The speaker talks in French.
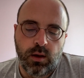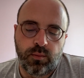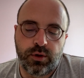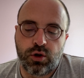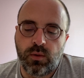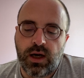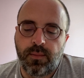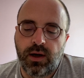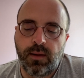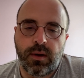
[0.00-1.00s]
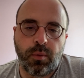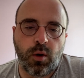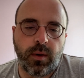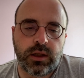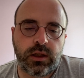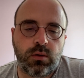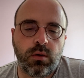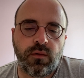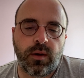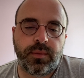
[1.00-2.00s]
puis je me rappelais ma propre attitude
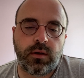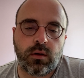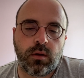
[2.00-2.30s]
envers Peter